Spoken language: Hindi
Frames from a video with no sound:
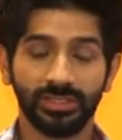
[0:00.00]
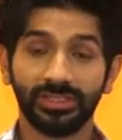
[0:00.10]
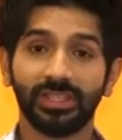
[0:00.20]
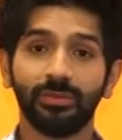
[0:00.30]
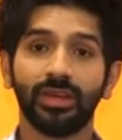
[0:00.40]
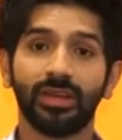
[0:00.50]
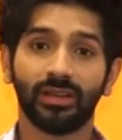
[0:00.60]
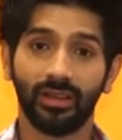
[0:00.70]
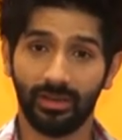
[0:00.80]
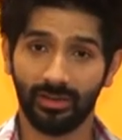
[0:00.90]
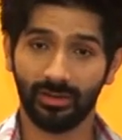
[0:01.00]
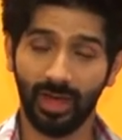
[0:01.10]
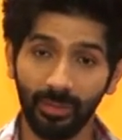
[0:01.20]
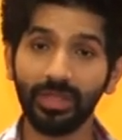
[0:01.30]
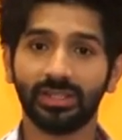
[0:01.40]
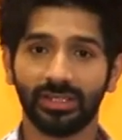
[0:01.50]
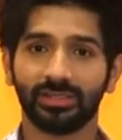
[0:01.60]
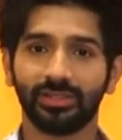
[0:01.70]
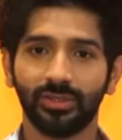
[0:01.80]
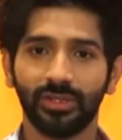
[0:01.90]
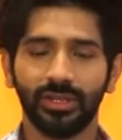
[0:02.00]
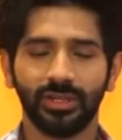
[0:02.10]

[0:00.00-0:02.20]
जिसकी मैं काबिलियत रखता हूँ